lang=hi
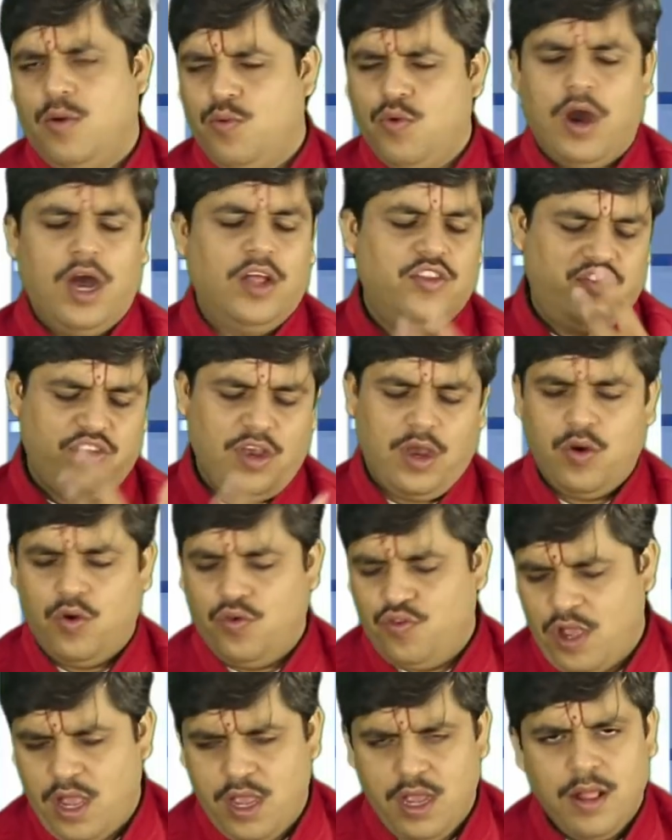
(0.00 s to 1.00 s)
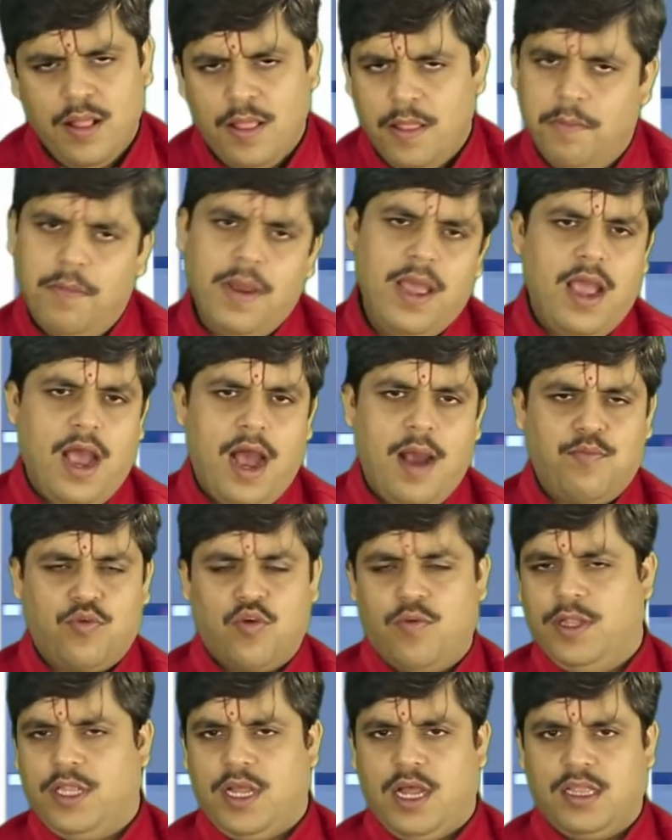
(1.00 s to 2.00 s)
वो अच्छा हो जाए मैं
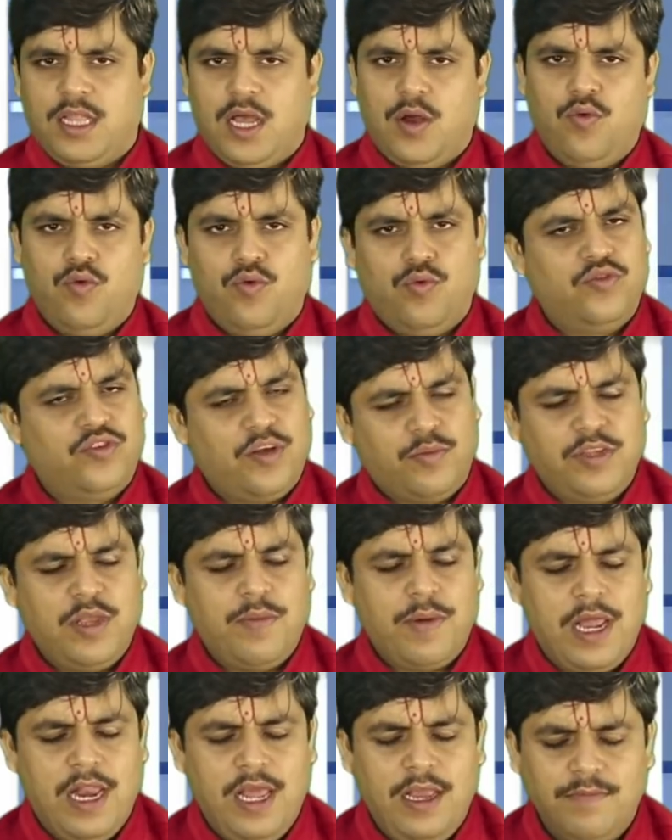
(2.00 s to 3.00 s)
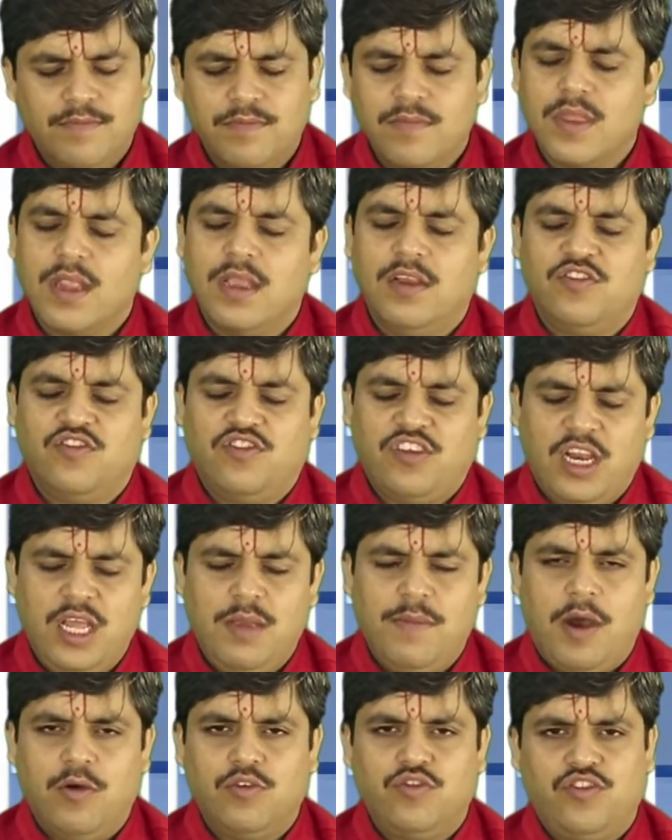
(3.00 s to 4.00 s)
आपको बताता हूं सबसे पहले शनि
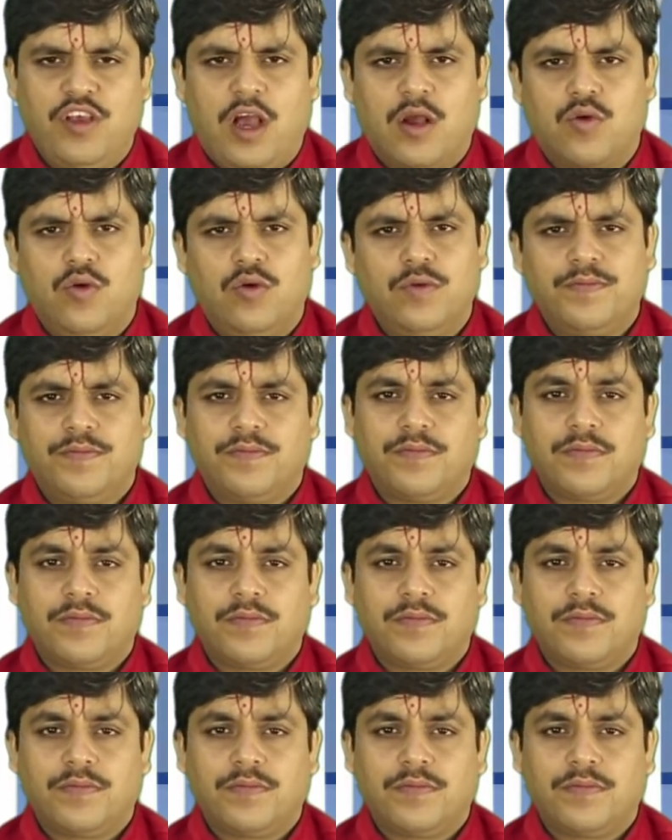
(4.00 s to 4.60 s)
मावस्या को